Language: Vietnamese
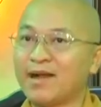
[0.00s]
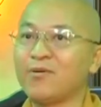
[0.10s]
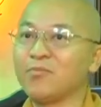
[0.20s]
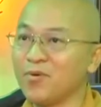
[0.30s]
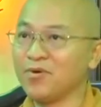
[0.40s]

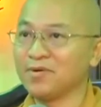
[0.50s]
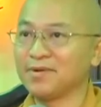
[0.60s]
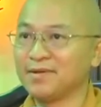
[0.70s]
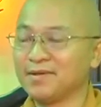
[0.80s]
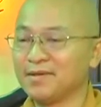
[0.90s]
không muốn
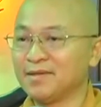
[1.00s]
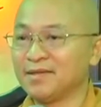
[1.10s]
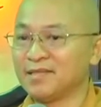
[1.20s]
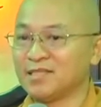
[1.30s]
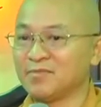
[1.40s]

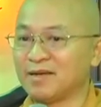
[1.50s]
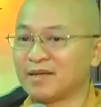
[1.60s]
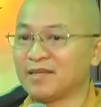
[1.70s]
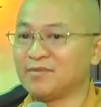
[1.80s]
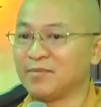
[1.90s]
nhưng mà
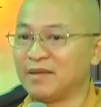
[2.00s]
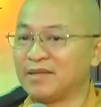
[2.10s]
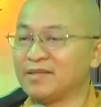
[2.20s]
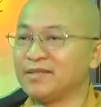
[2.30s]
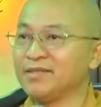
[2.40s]
khi mà
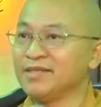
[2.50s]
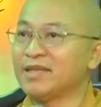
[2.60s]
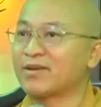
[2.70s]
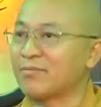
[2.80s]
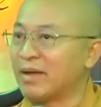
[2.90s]
bị
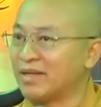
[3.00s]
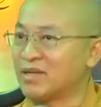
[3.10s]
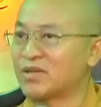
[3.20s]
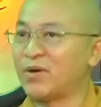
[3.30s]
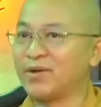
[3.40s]
dướng vào cạm bẫy
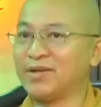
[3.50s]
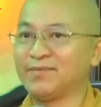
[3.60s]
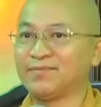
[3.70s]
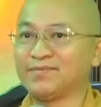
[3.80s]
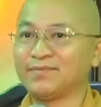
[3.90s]
này rồi
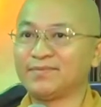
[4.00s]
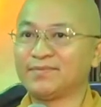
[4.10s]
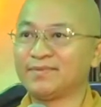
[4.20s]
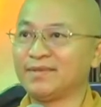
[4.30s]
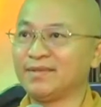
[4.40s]
đó
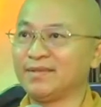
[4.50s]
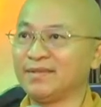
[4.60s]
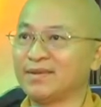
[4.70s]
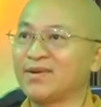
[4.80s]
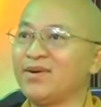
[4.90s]

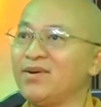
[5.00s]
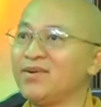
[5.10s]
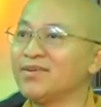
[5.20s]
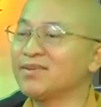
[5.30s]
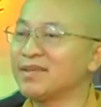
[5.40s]
thì
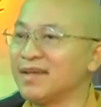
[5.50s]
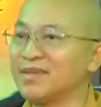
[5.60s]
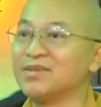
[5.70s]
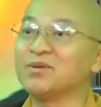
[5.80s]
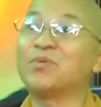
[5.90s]
khó có
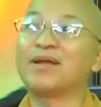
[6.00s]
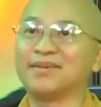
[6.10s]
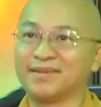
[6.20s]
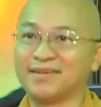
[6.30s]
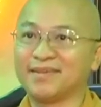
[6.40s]
thể vượt qua
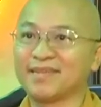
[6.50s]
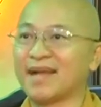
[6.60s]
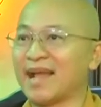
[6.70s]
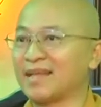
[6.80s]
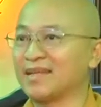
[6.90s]
được
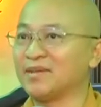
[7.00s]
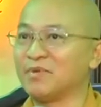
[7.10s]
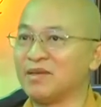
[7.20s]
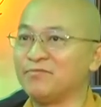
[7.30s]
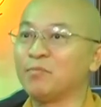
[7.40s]
chẳng hạn như là
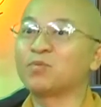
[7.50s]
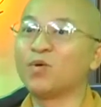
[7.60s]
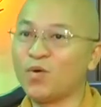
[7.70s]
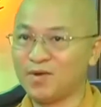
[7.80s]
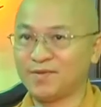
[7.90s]
bị phục
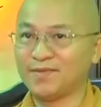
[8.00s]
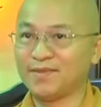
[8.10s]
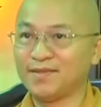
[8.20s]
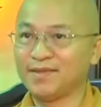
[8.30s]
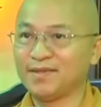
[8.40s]
thuốc
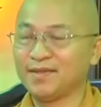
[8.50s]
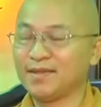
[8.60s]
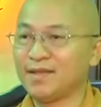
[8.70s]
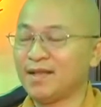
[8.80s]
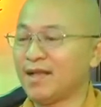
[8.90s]

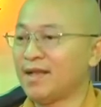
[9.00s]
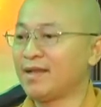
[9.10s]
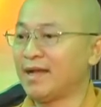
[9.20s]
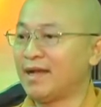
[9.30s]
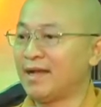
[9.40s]

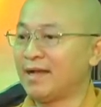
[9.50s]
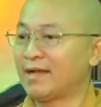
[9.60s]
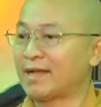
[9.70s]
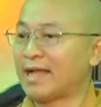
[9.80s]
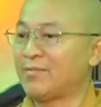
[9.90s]
hay
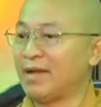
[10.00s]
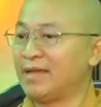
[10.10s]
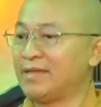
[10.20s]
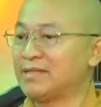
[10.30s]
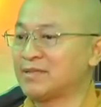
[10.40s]
là cài
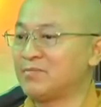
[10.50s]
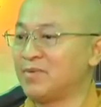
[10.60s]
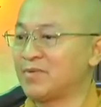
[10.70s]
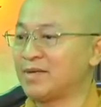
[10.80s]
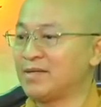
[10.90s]
bẫy trong
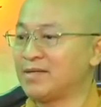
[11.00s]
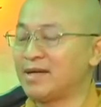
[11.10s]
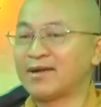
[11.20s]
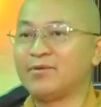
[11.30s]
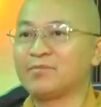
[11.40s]
một cái
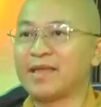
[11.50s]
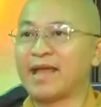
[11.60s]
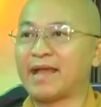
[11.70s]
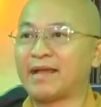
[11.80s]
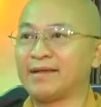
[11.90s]
ờ, không
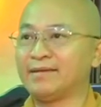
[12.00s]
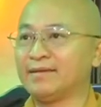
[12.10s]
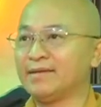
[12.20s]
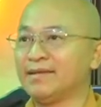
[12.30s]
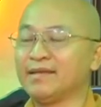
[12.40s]
gian
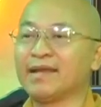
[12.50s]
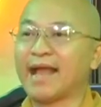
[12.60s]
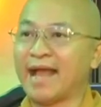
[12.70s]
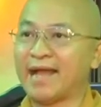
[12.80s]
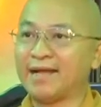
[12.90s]
yên
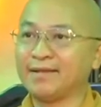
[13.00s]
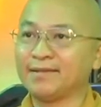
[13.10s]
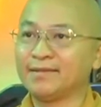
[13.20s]
ả